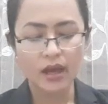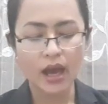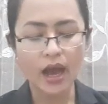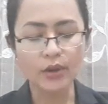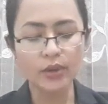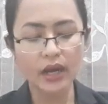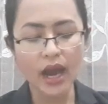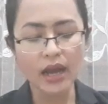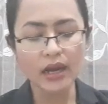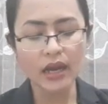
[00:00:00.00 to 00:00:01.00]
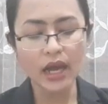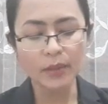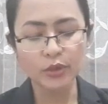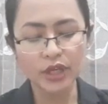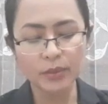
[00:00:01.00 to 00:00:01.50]
Aku ngerana
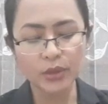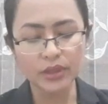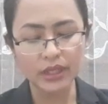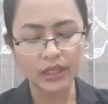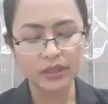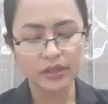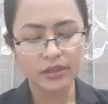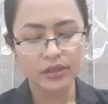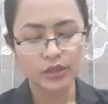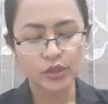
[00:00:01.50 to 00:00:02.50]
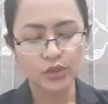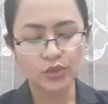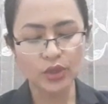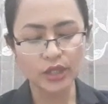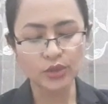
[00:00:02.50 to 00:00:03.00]
lar buni buni
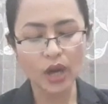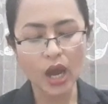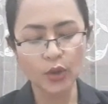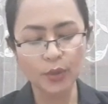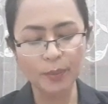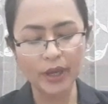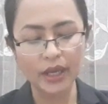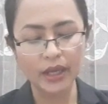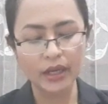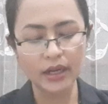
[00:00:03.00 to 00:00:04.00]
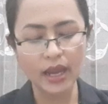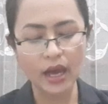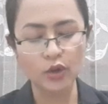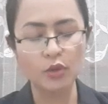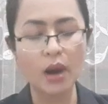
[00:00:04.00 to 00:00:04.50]
surah surah pe
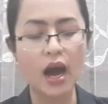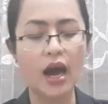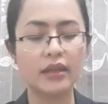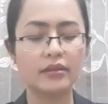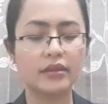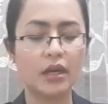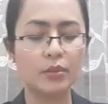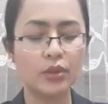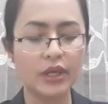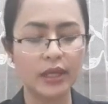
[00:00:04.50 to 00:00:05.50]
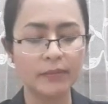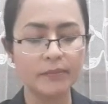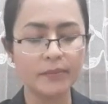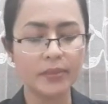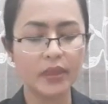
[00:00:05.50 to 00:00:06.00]
laku bahan
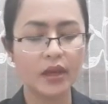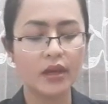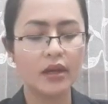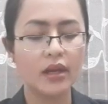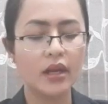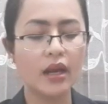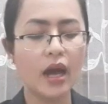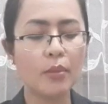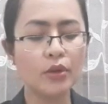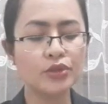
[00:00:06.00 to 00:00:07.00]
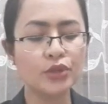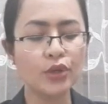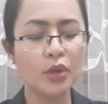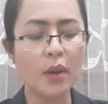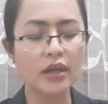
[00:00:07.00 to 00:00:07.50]
terbuni. Lalu
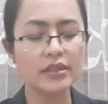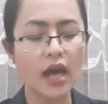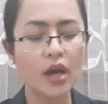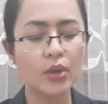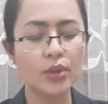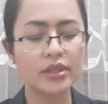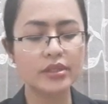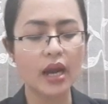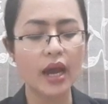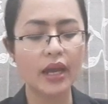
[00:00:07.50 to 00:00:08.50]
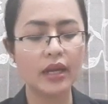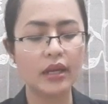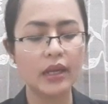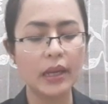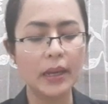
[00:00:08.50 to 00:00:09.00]
suruh bangsangku
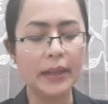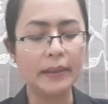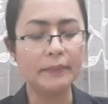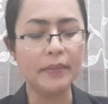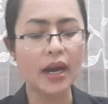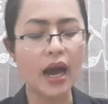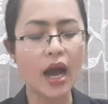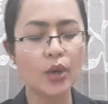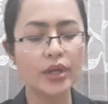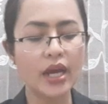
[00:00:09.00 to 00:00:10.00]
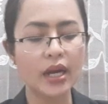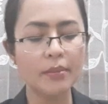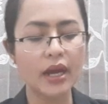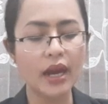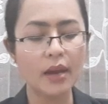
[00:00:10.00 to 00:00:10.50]
Israel, maka aku idaram
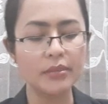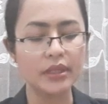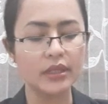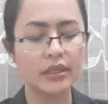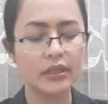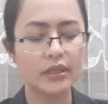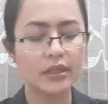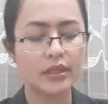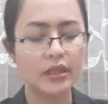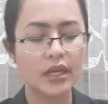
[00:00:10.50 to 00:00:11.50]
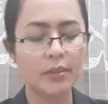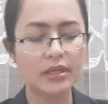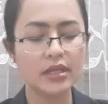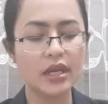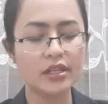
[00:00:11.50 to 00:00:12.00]
darami
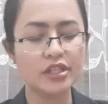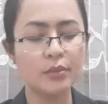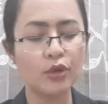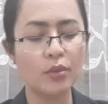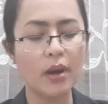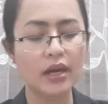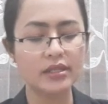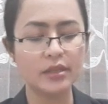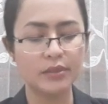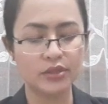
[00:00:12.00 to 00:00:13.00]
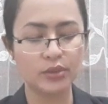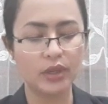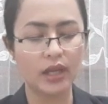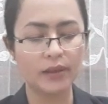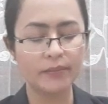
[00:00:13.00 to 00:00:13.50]
Ibas ingat si burbara si
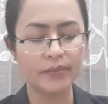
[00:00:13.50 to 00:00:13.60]
mesuni.